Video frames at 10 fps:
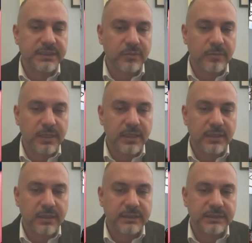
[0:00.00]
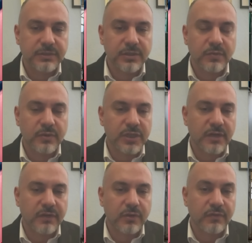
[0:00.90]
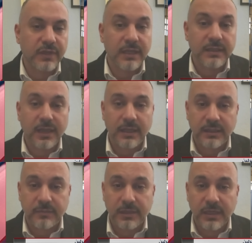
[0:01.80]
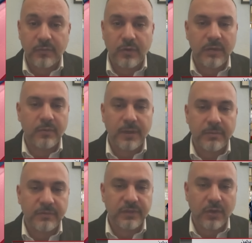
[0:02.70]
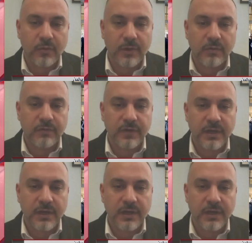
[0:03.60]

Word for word: بدايه للسجن وشاف انه في هذا العدد من الابواب وما عم يفتحوا معه ف